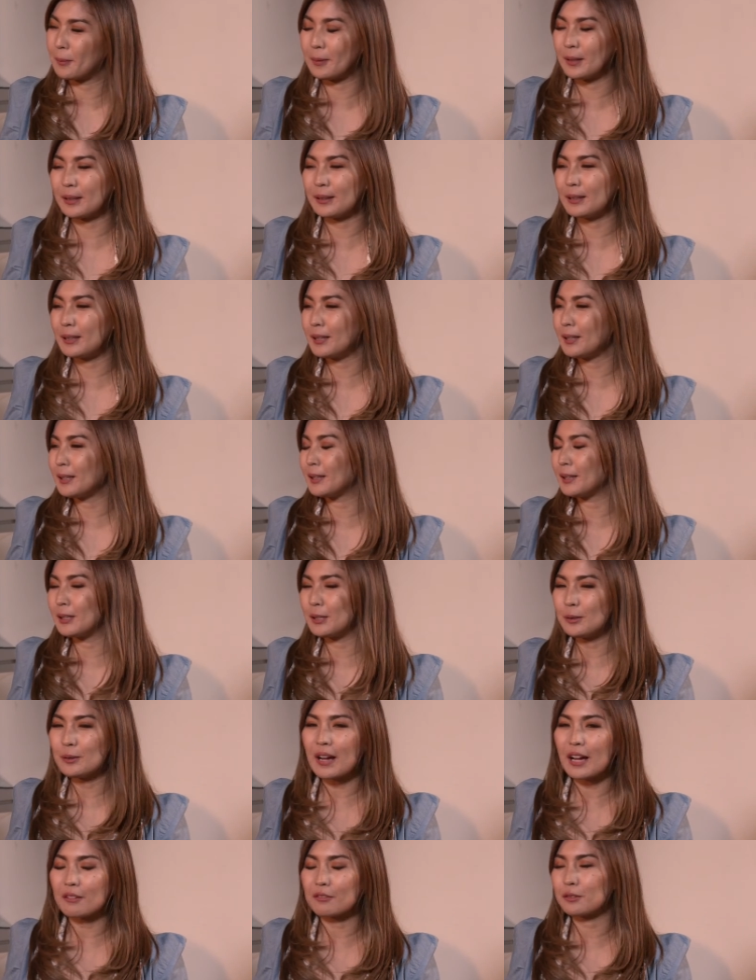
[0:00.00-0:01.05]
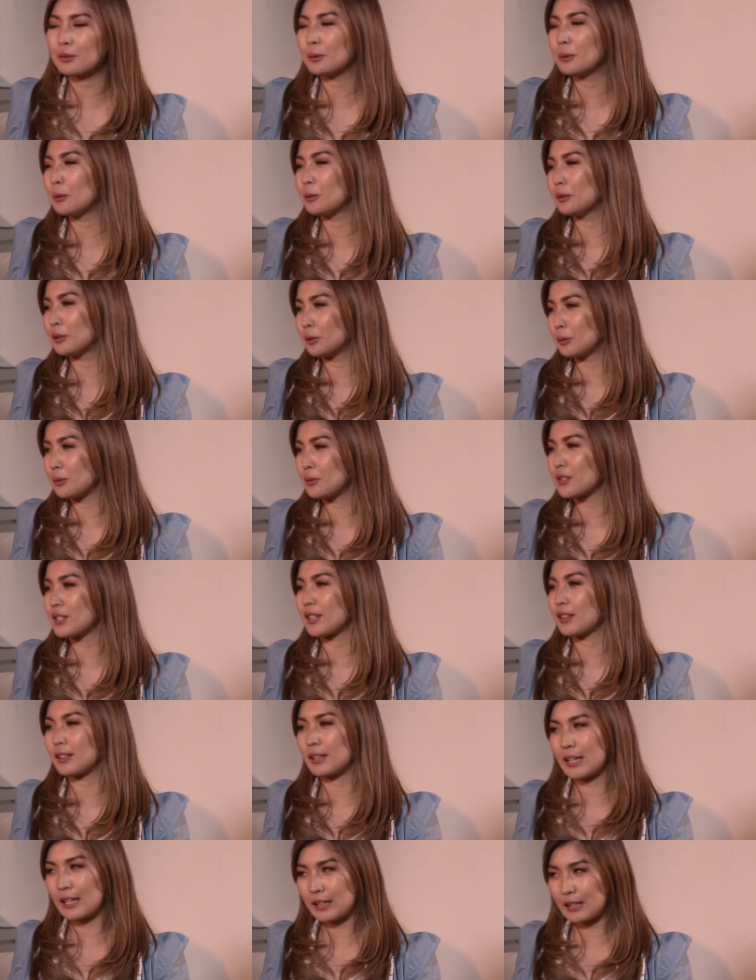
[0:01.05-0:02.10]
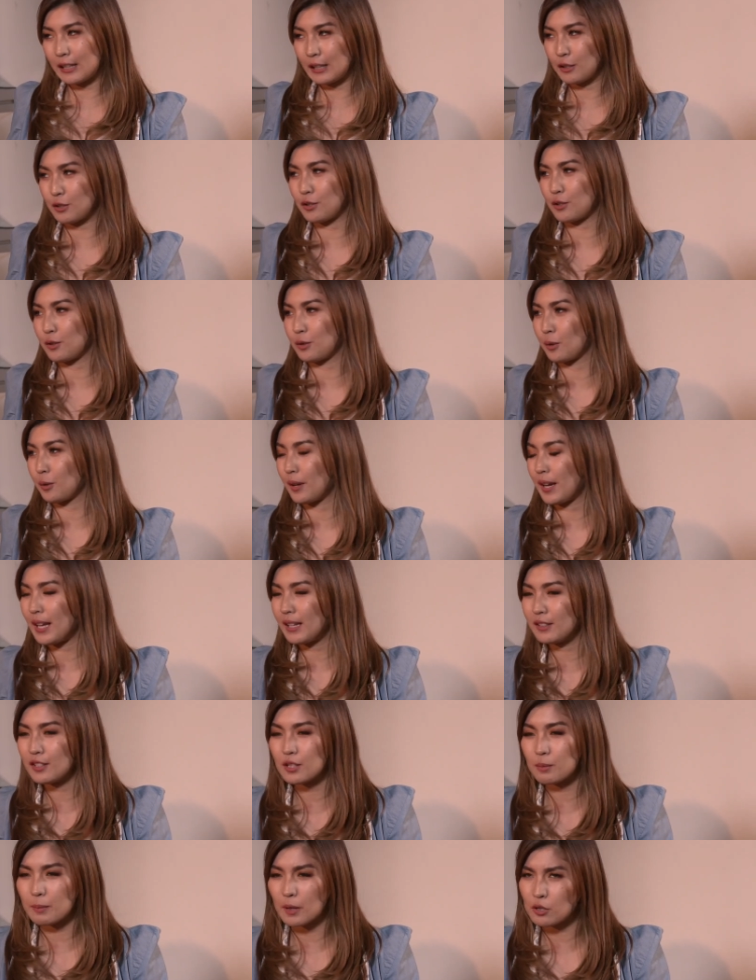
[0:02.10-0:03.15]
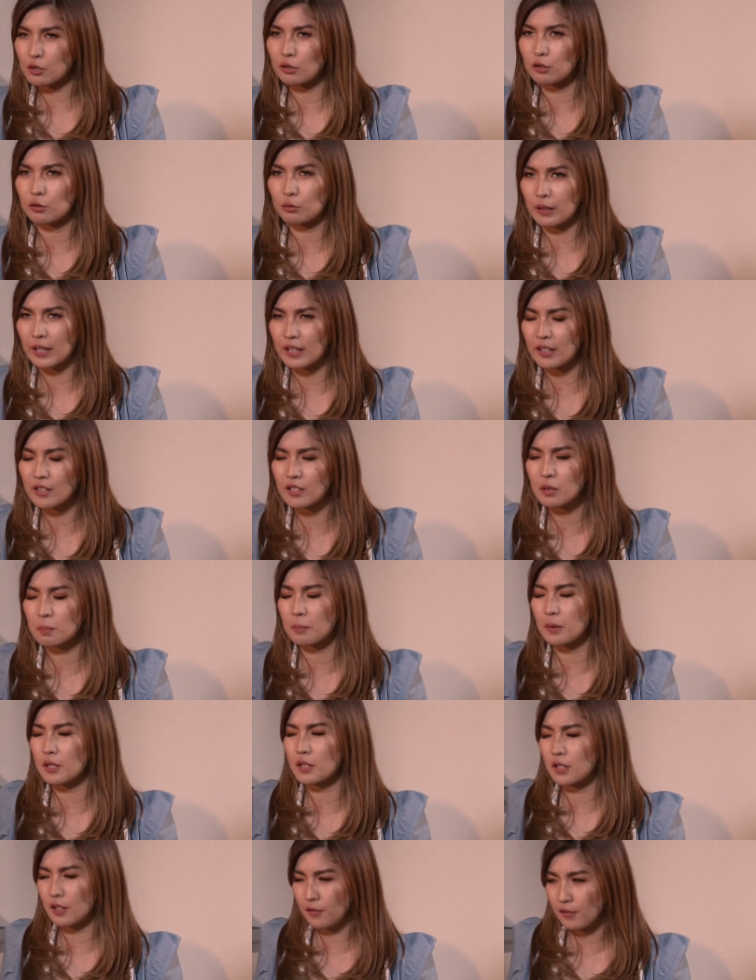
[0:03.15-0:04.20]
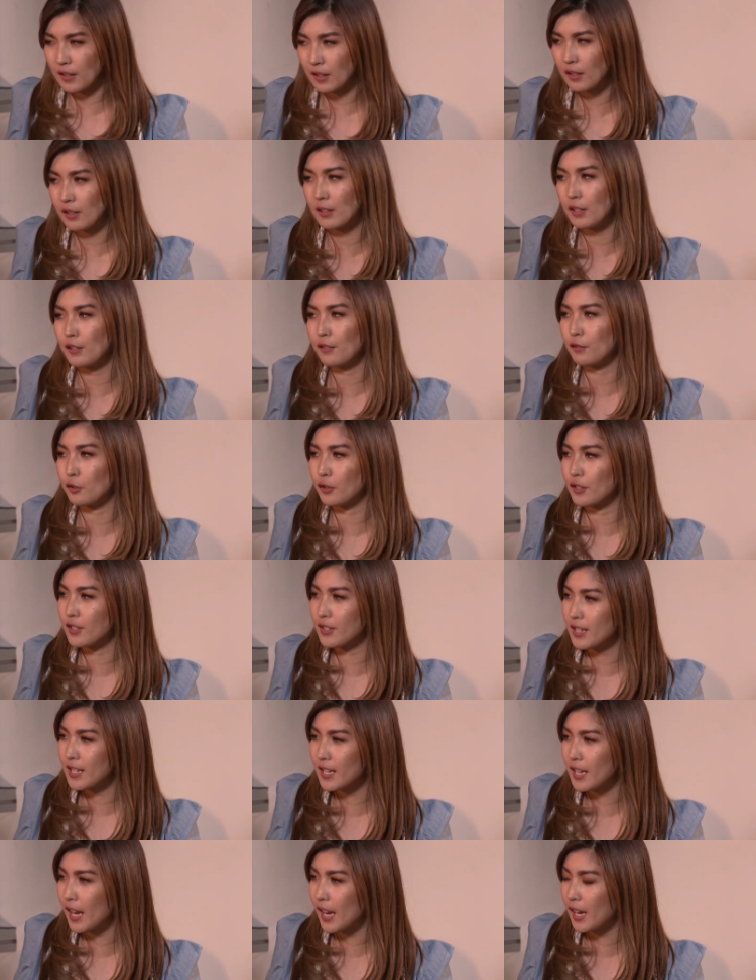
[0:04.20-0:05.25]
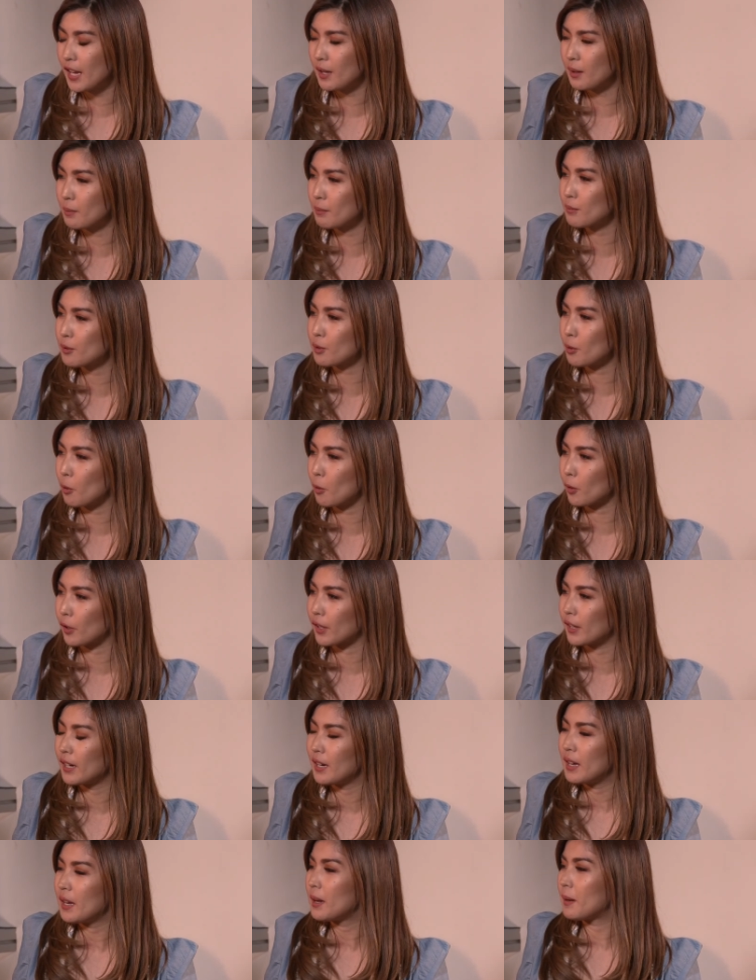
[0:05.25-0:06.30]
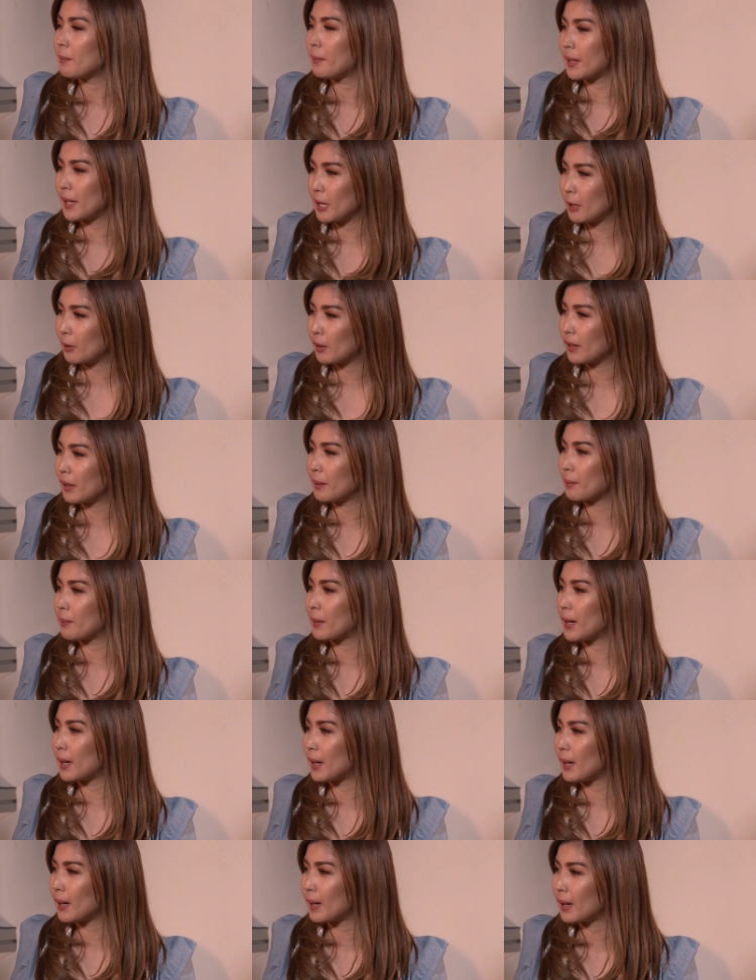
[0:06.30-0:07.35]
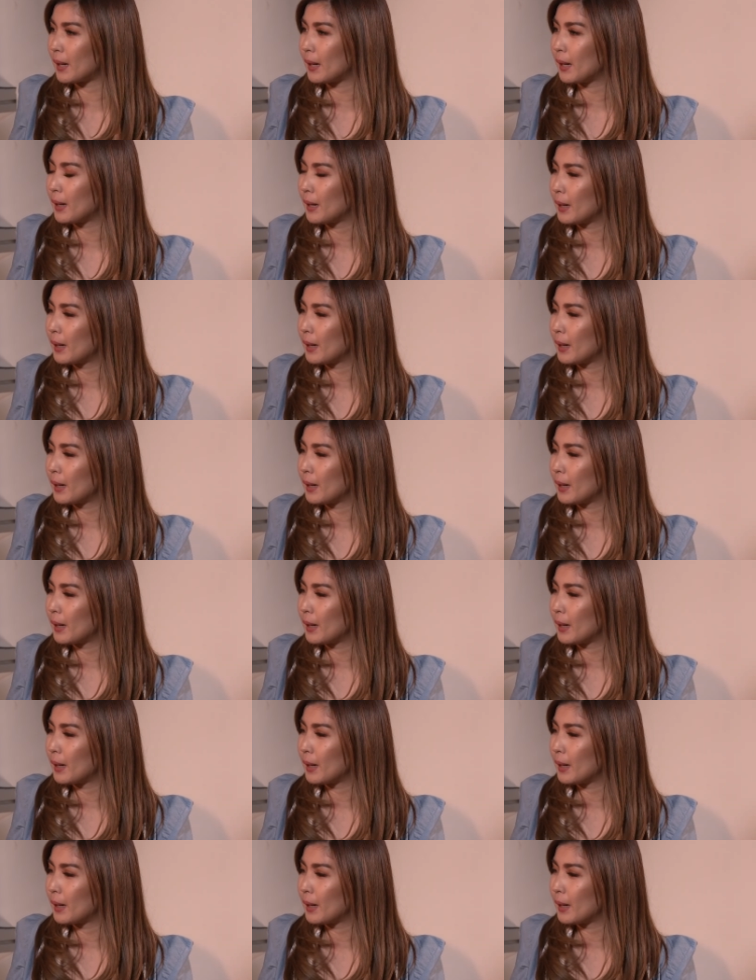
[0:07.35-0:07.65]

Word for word: What did you have to go through sa trainings nyo? Any special training specifically for SEA Games or pareho lang ba?